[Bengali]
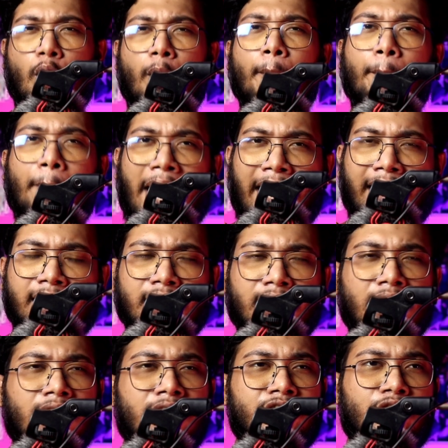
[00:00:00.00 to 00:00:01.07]
কম্প্যাক্ট
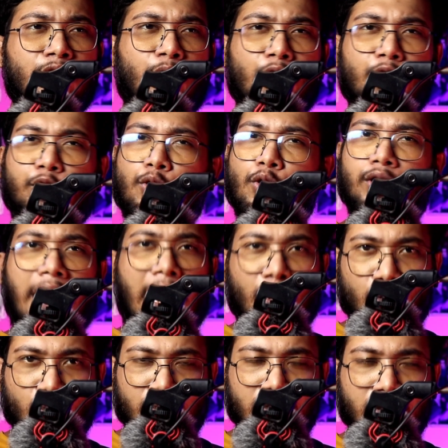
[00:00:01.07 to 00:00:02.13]
সিকোয়েন্সগুলো
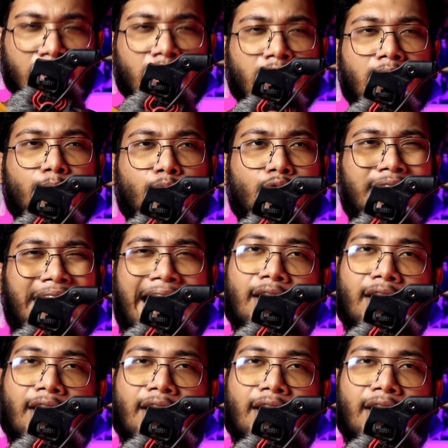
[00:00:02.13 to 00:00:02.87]
দারুণ এবং